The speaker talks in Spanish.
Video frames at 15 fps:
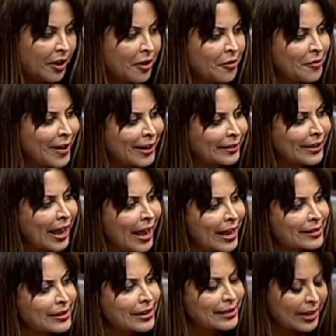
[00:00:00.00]
Frente a
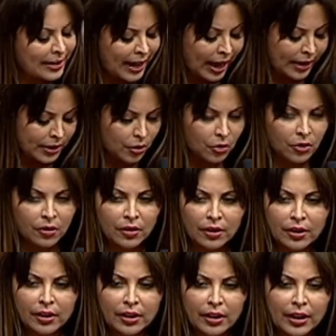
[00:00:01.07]
ese escenario,
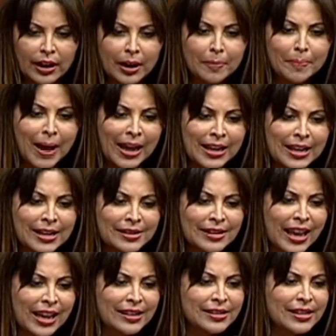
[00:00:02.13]
el país
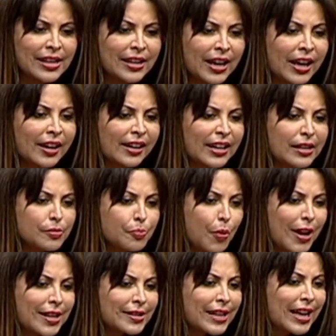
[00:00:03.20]
exige
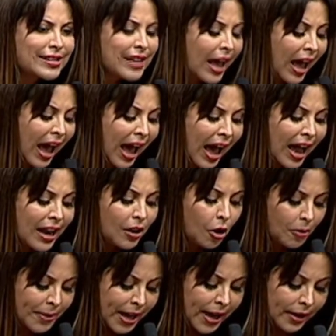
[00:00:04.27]
respuestas al
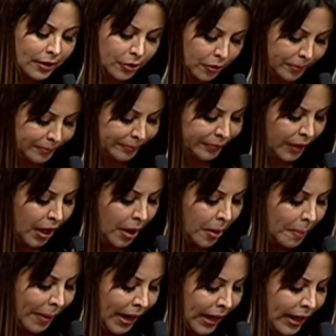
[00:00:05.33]
gobierno.
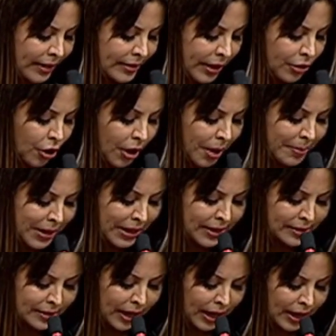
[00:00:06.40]
Para la señora
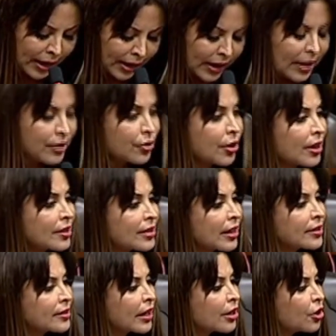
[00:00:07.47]
ministra de Relaciones
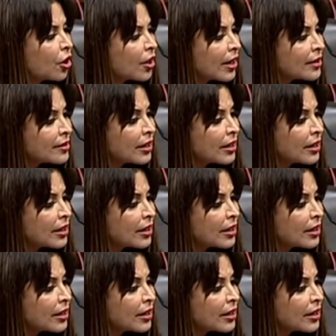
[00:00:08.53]
Exteriores